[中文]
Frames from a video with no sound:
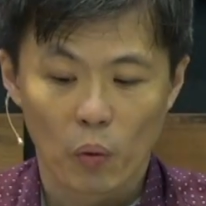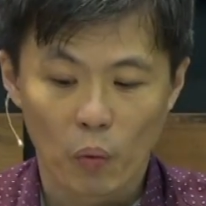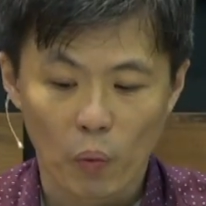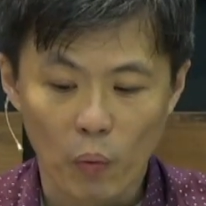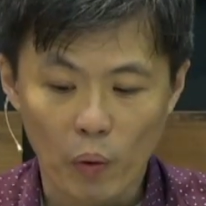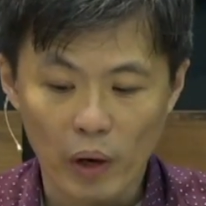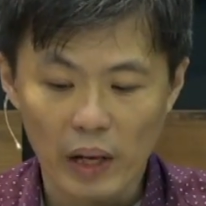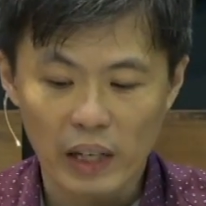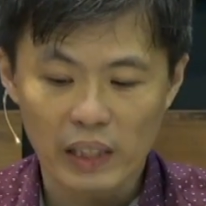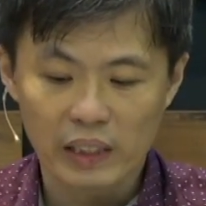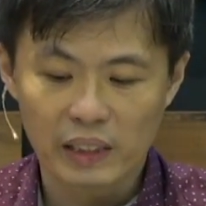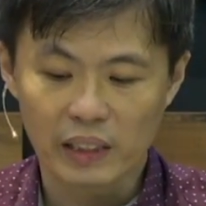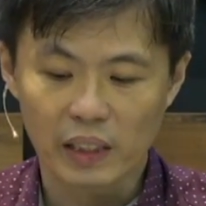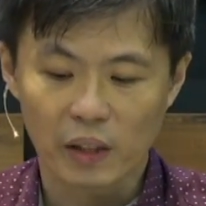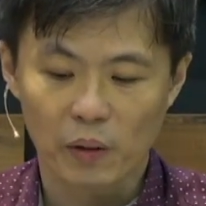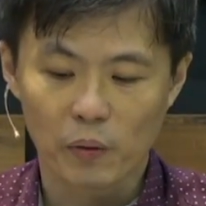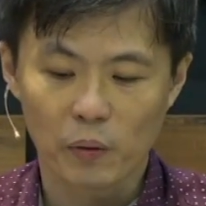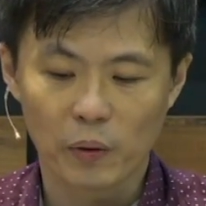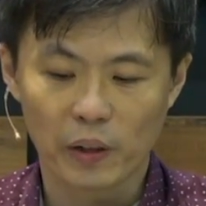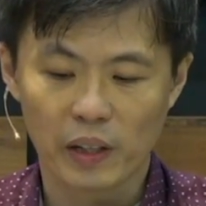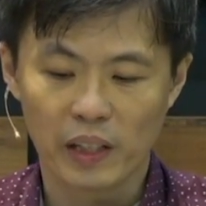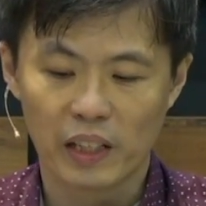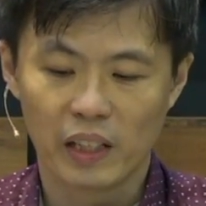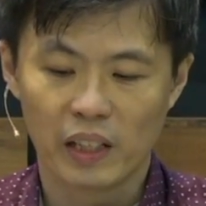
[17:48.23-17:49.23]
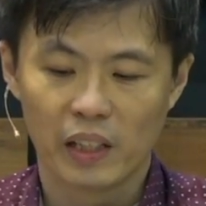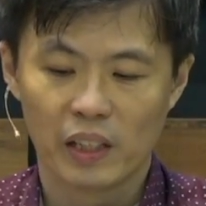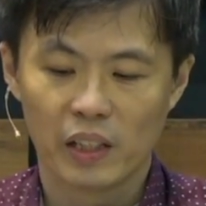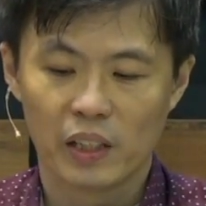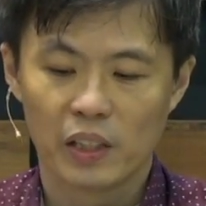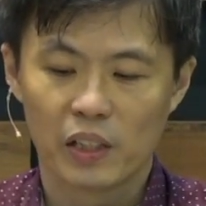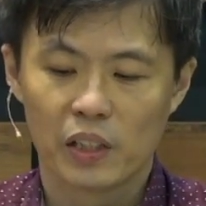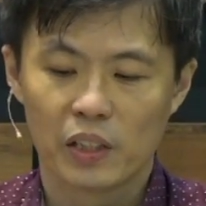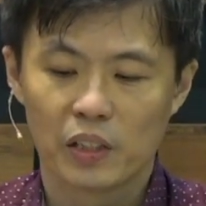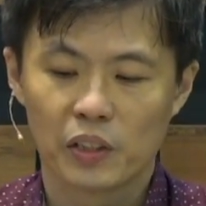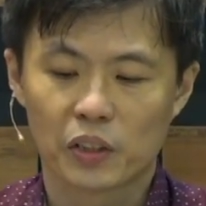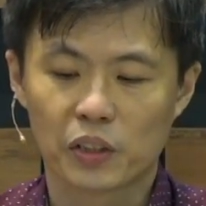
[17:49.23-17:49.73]
为教会
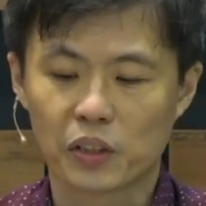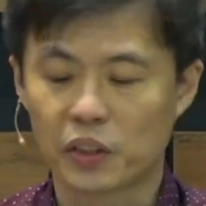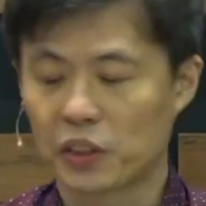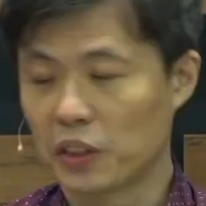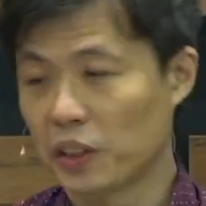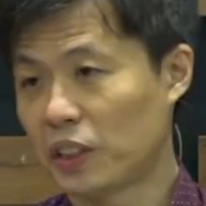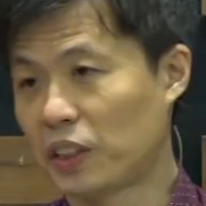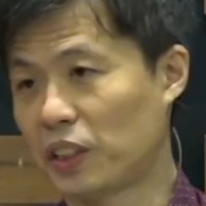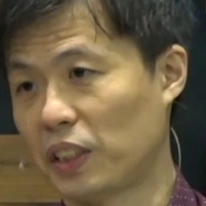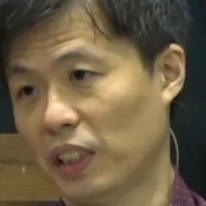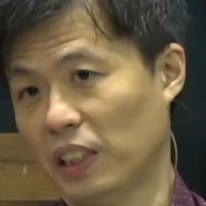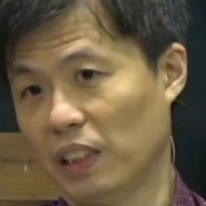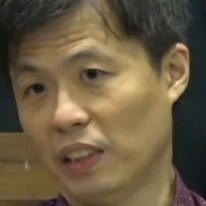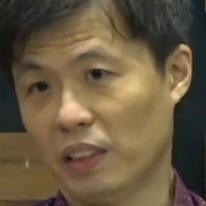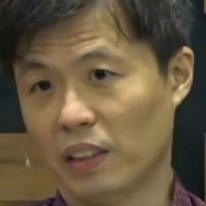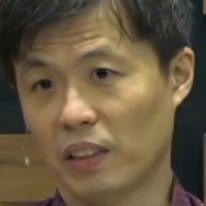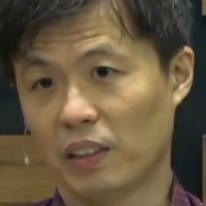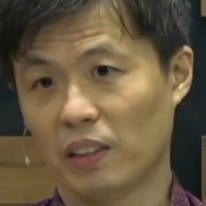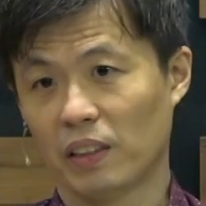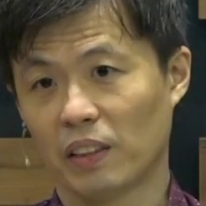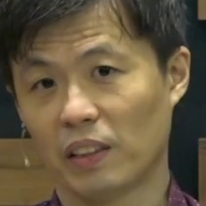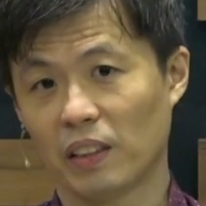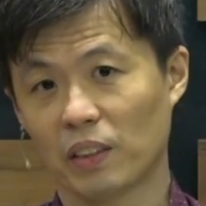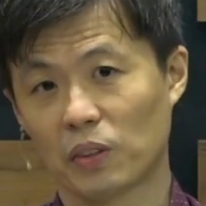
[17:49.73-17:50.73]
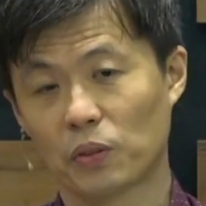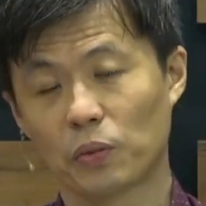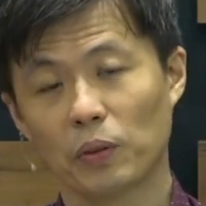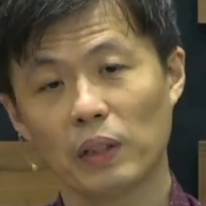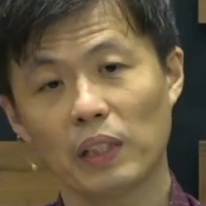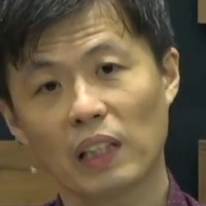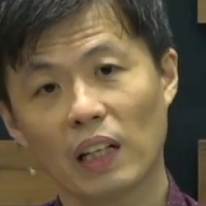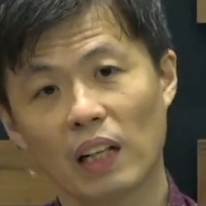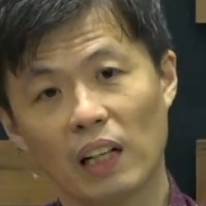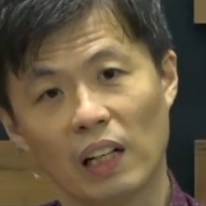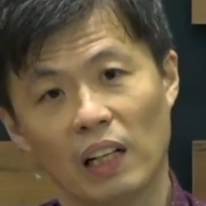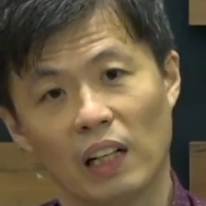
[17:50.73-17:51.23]
舍己。那所
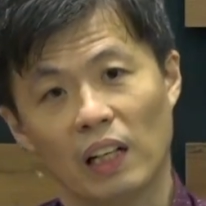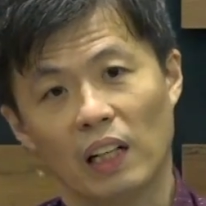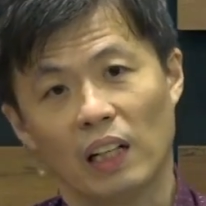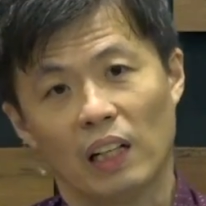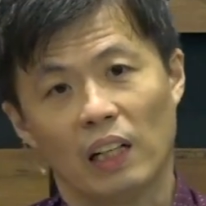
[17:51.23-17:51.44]
以呢？